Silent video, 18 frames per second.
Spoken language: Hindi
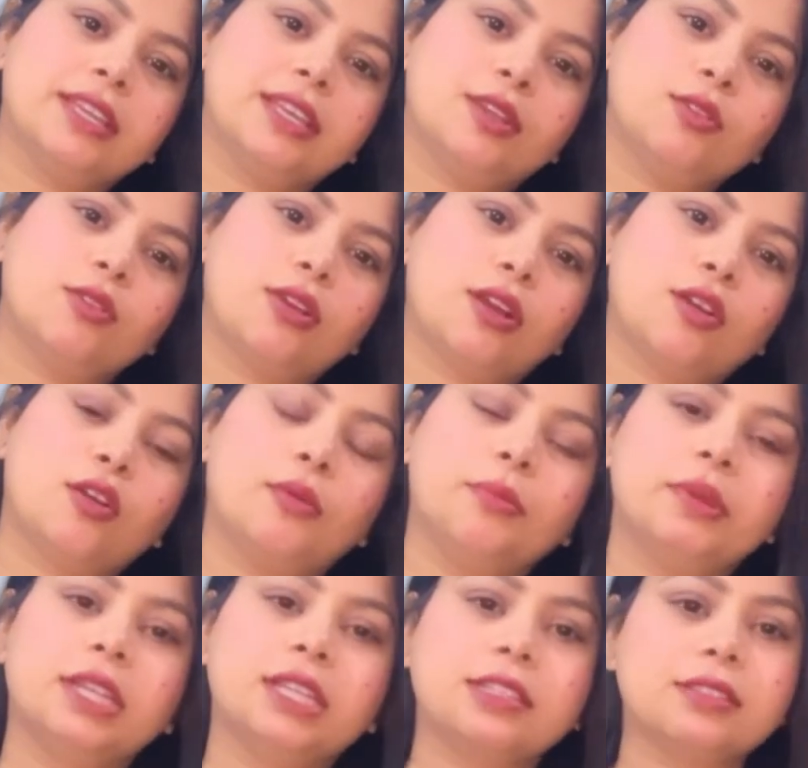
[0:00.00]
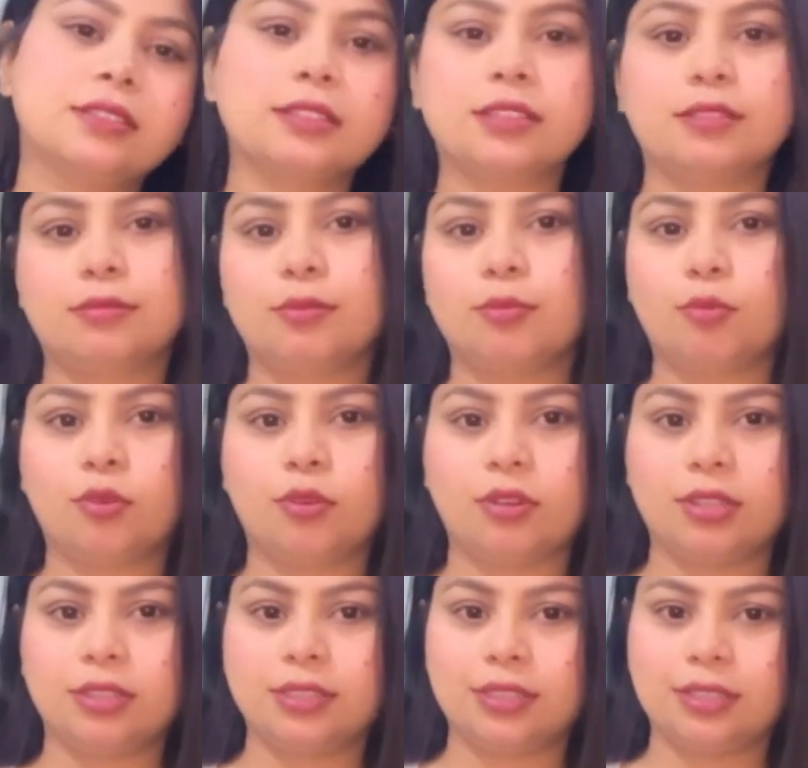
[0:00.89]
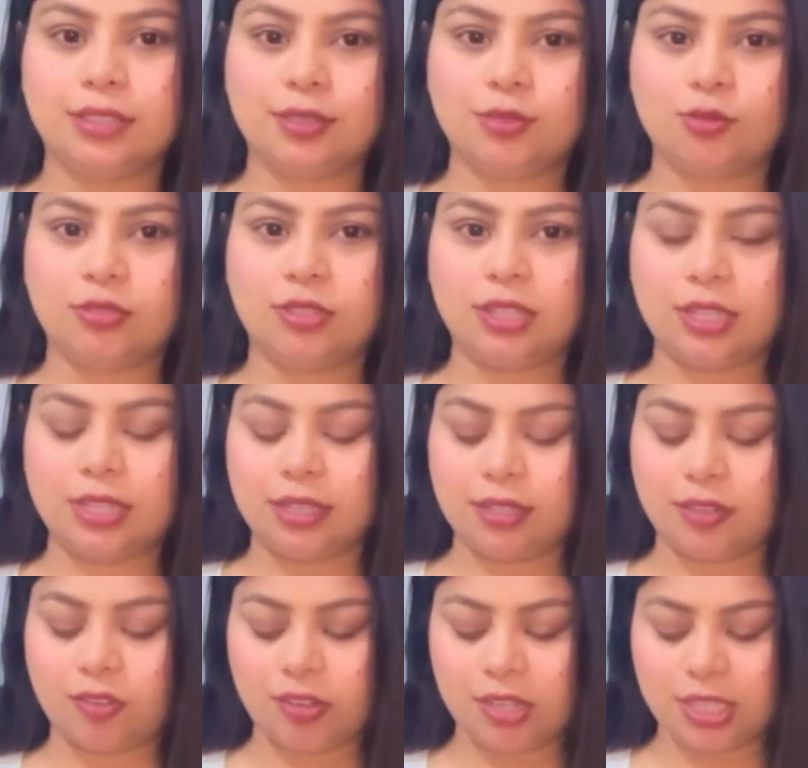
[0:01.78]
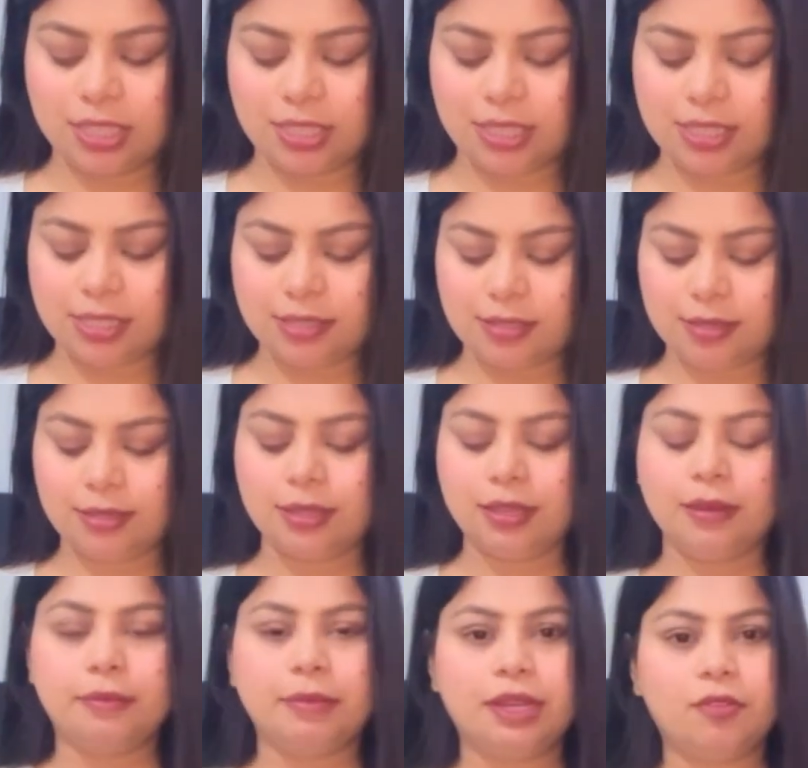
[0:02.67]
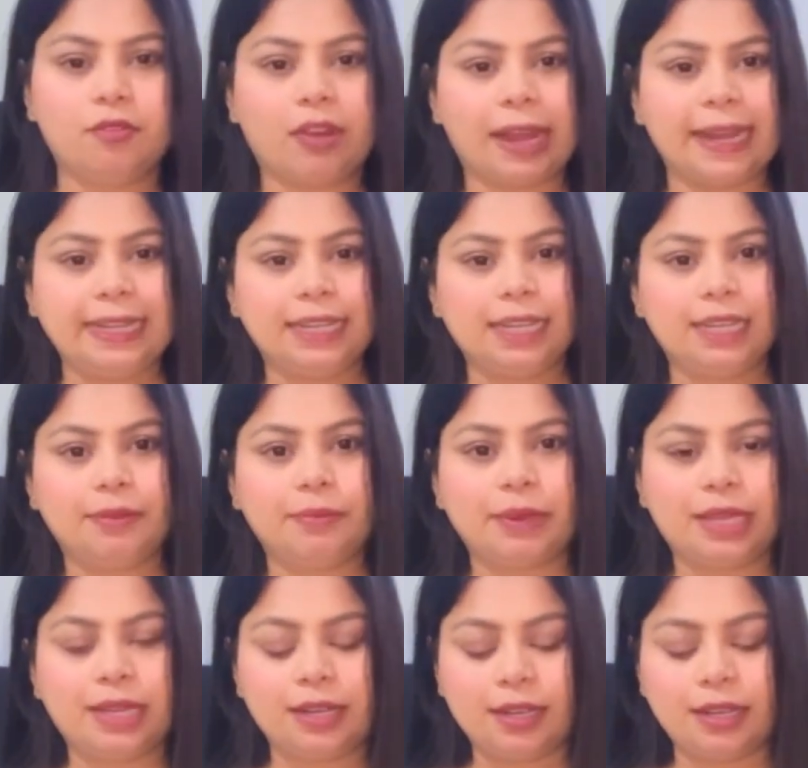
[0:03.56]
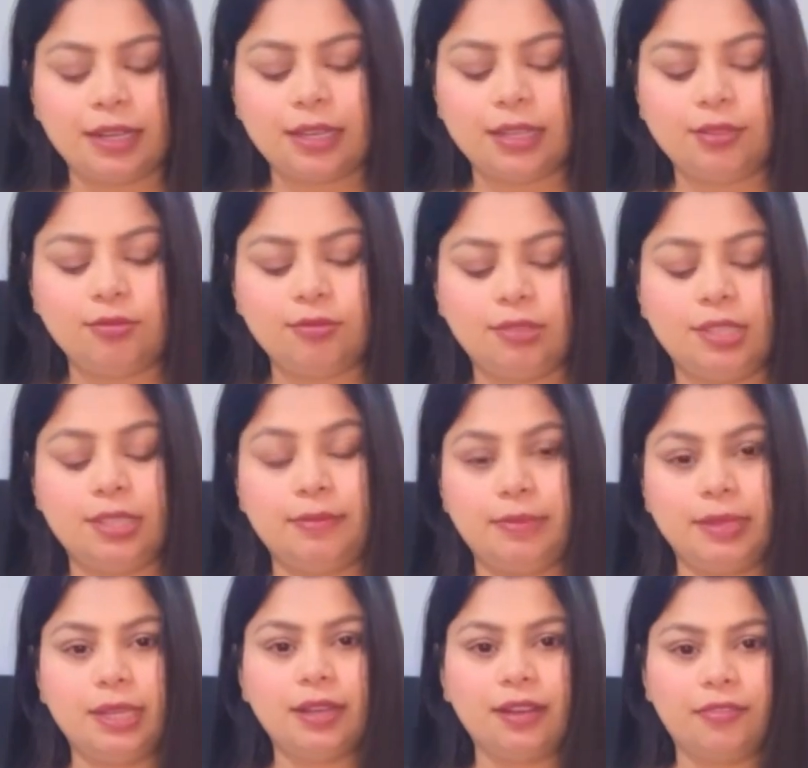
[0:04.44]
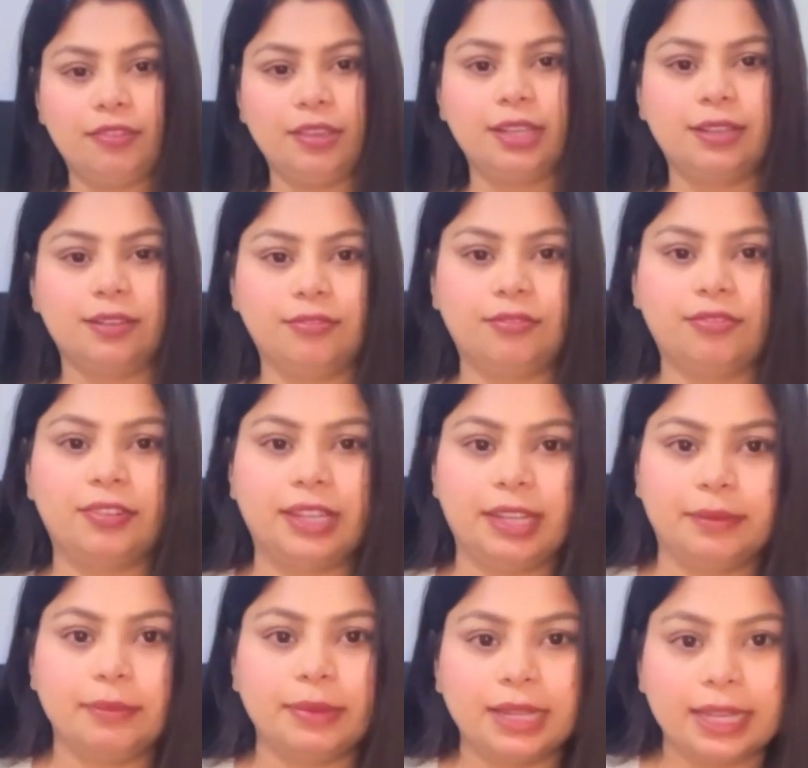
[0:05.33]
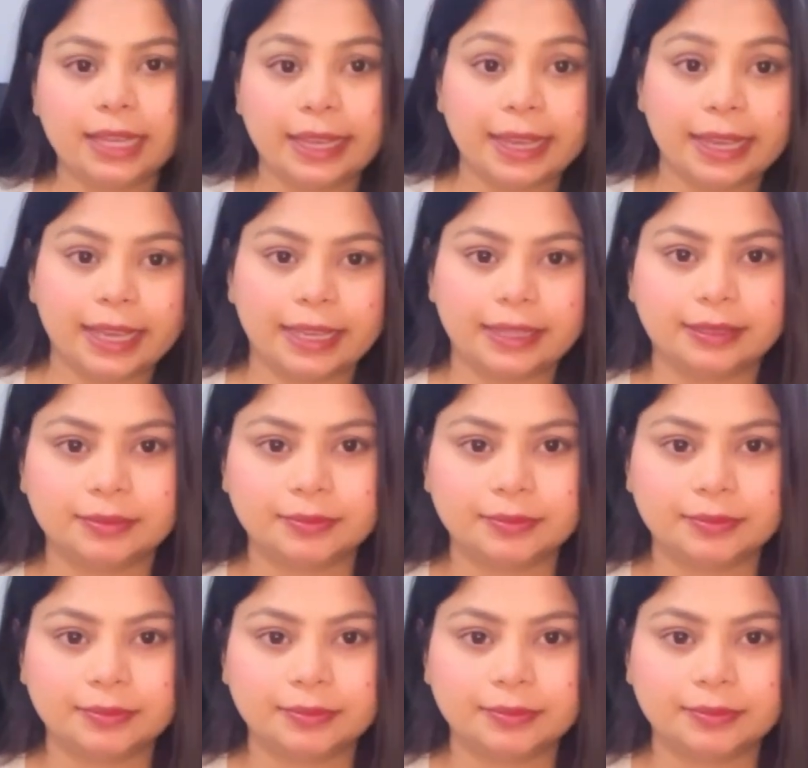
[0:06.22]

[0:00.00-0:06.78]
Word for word: येलो का कॉम्बिनेशन सच में बहुत ज़्यादा सुंदर लग रहा हो ये जीन्स मैंने वाइड लेग पहन रखा है तो ये भी काफ़ी कंफर्टेबल है